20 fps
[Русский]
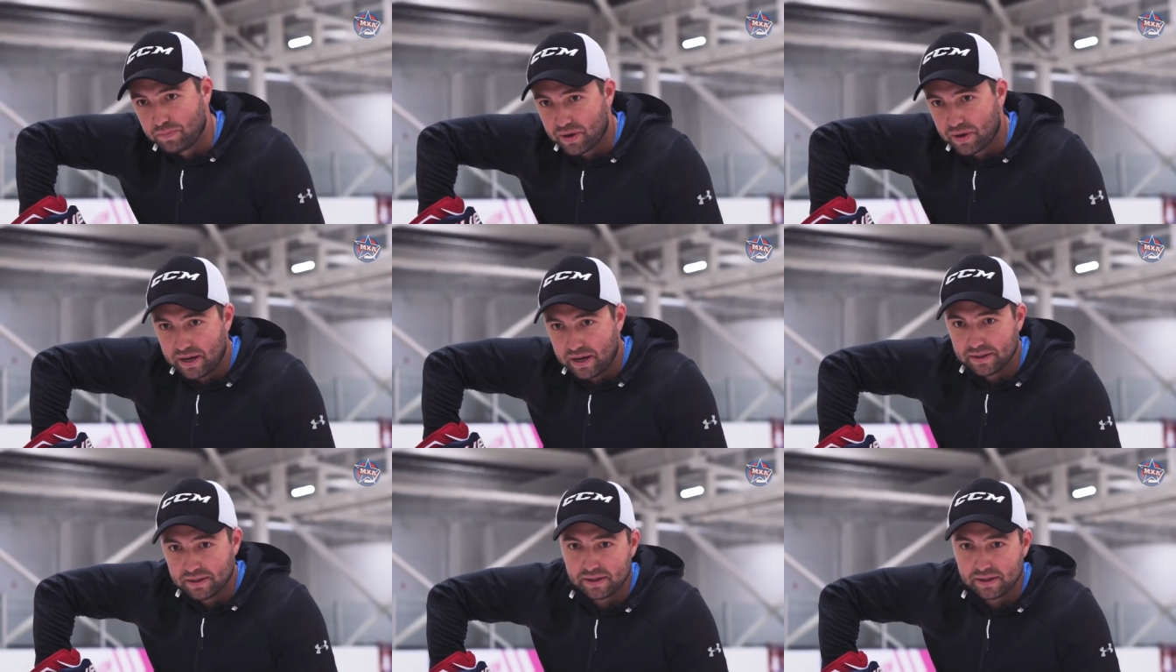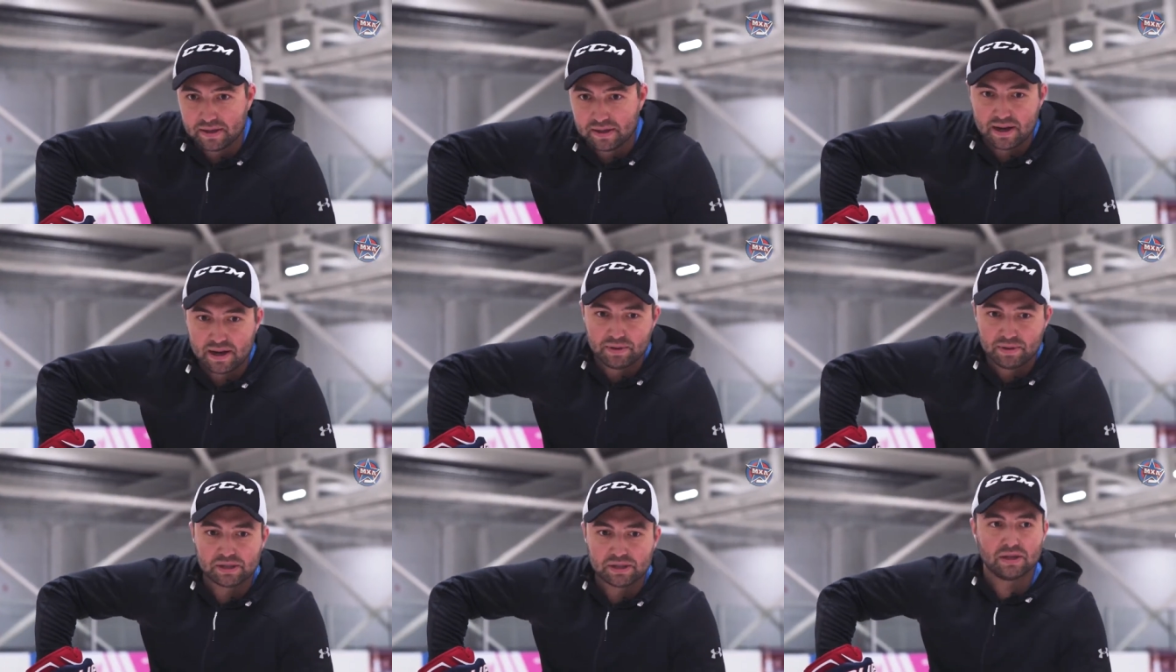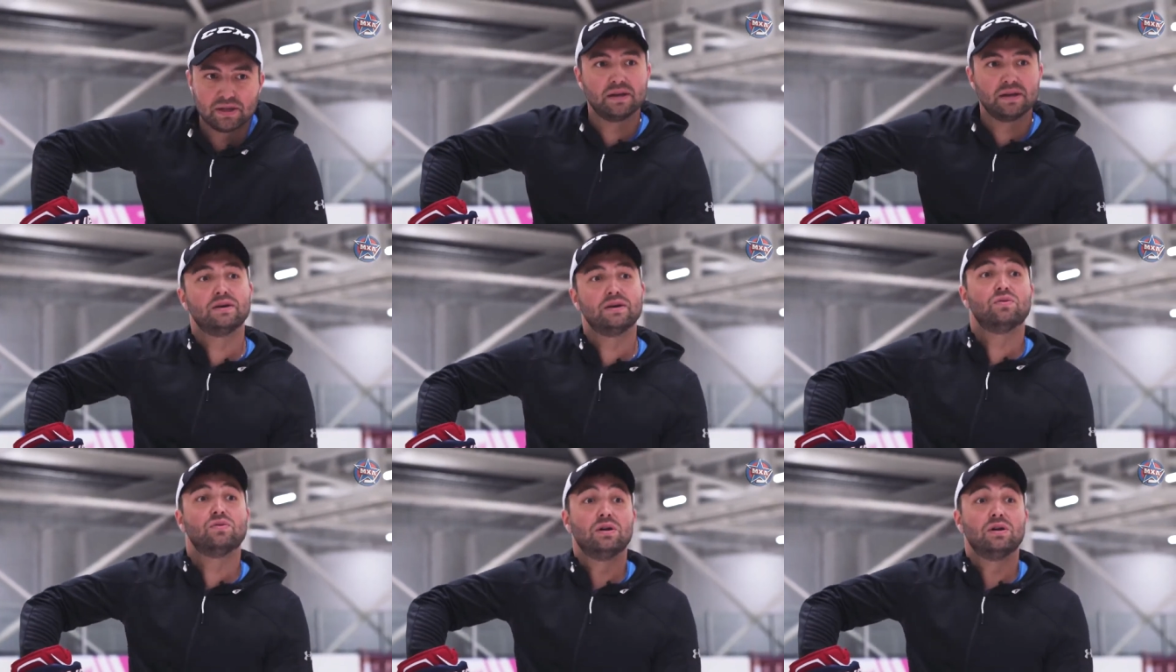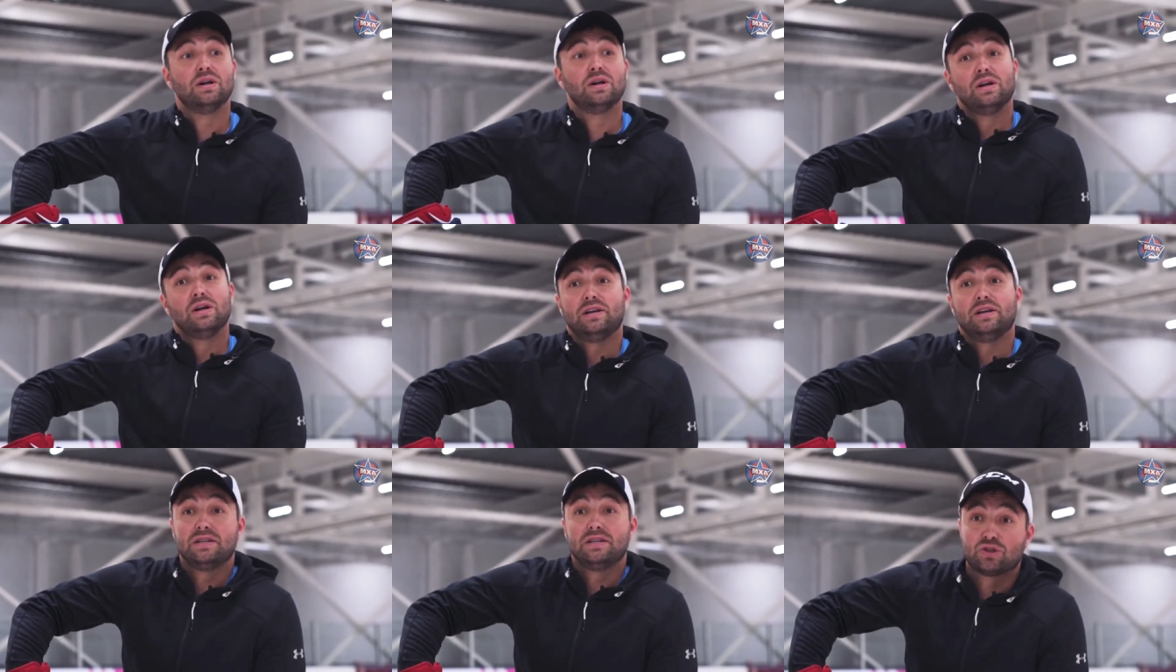правильно, грамотно
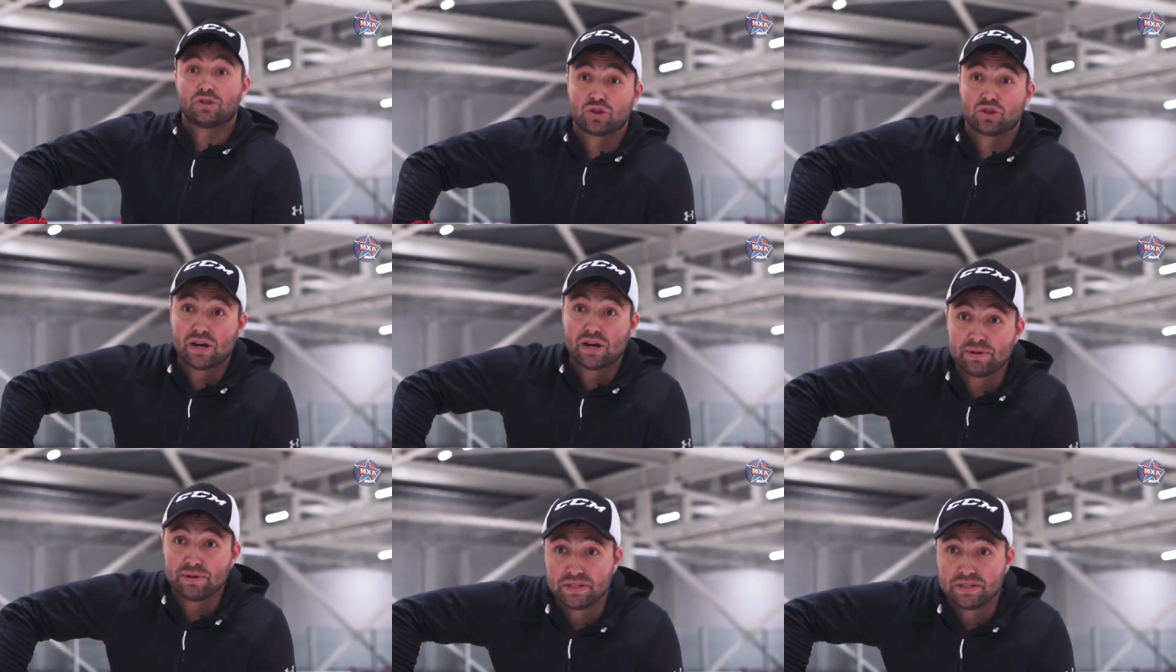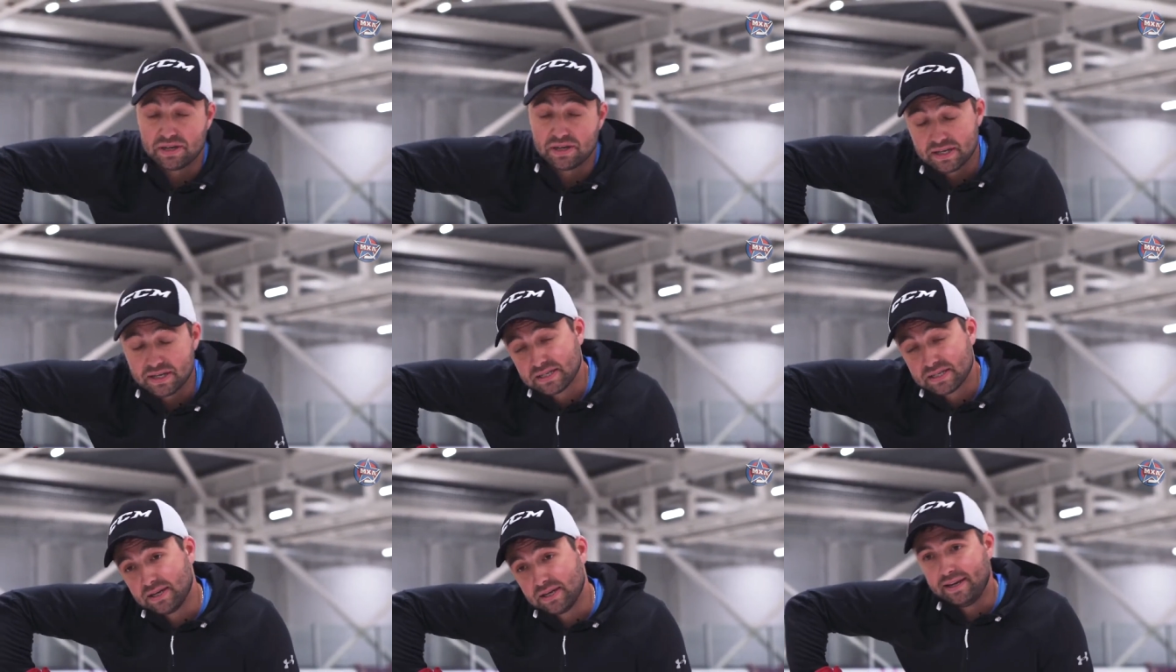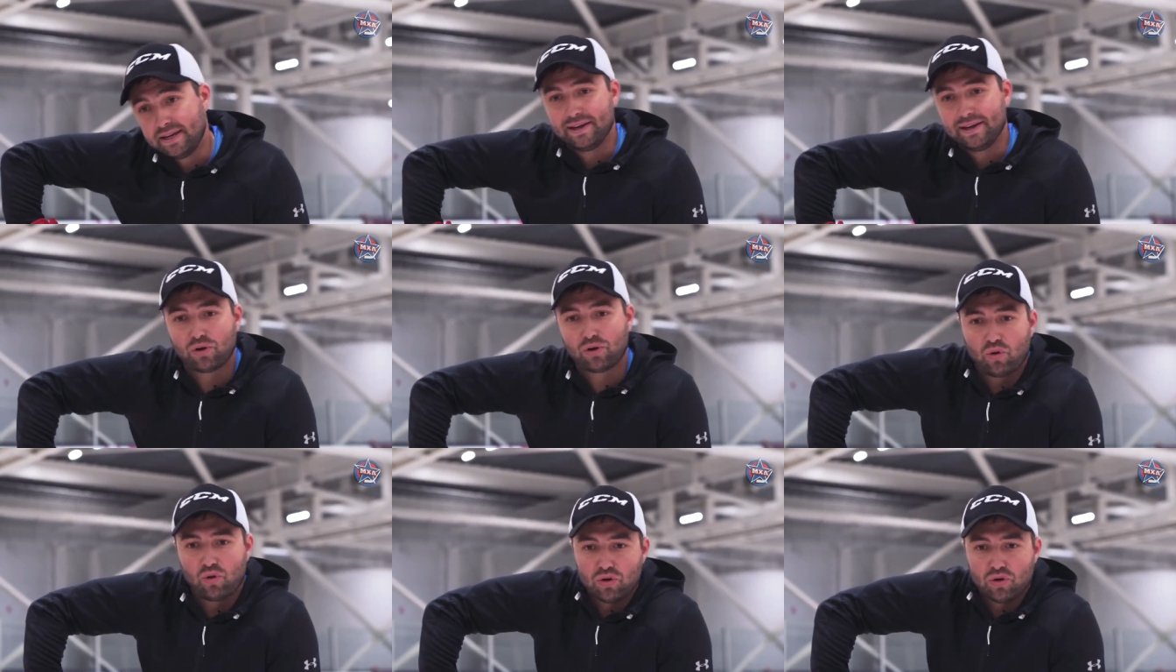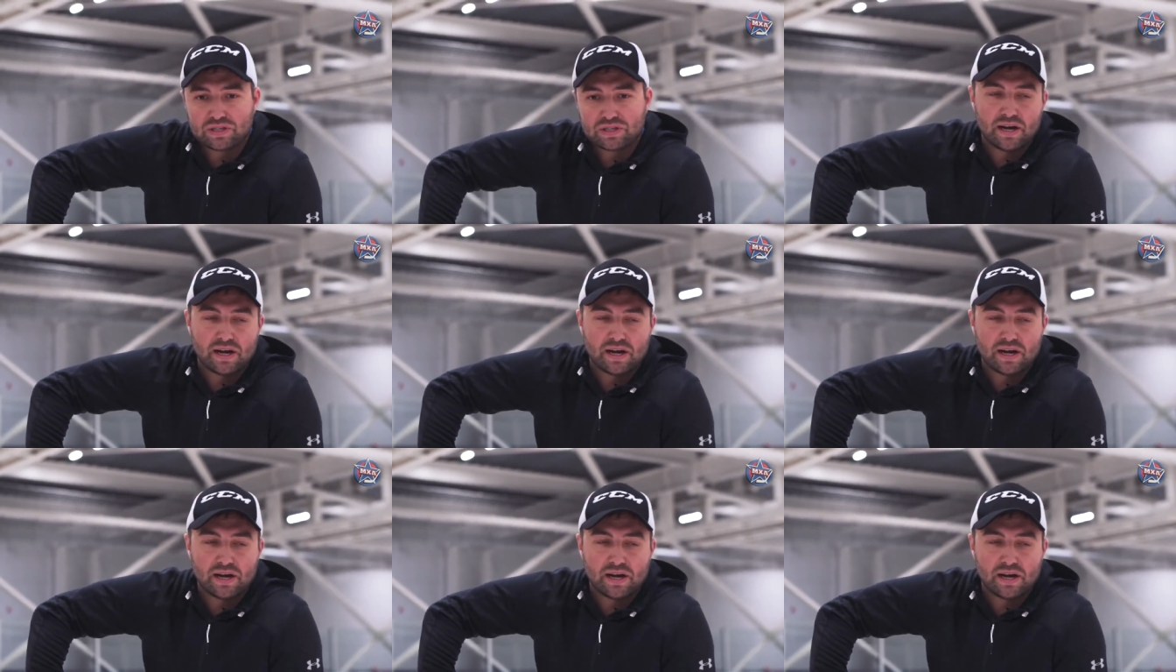и, что самое интересное, легко